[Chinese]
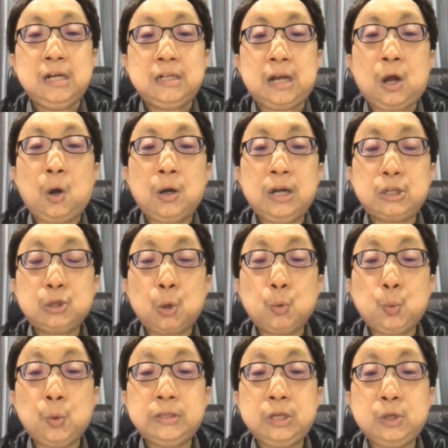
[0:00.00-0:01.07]
然后可以
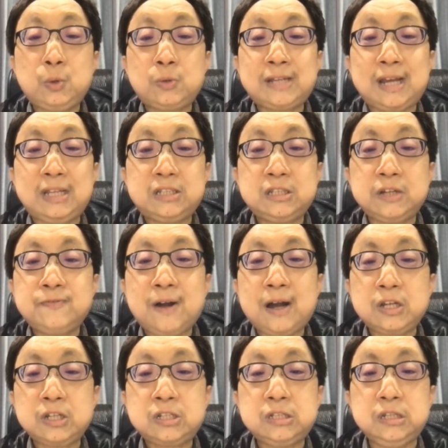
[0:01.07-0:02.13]
透过内容产制的
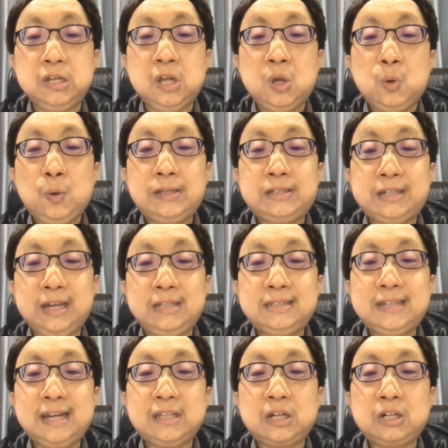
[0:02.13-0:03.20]
方式，为
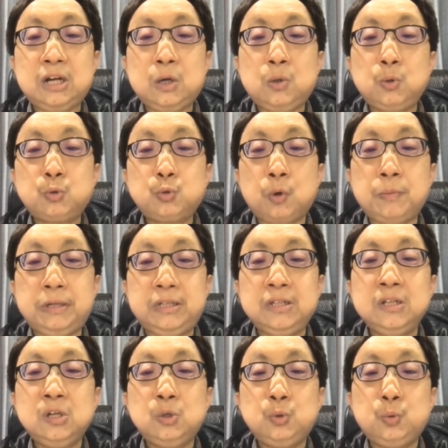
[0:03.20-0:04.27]
潜在的客户说
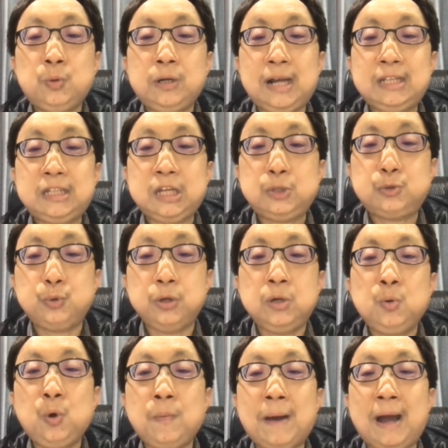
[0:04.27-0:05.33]
明如何来解
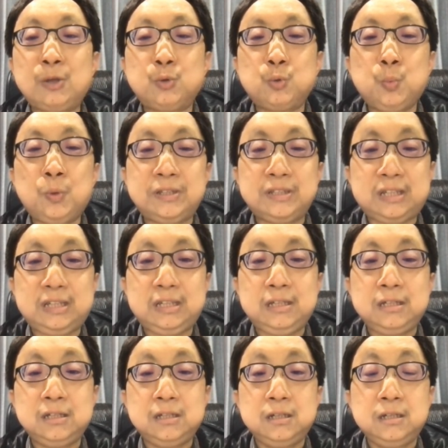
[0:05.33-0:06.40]
决或排除问题。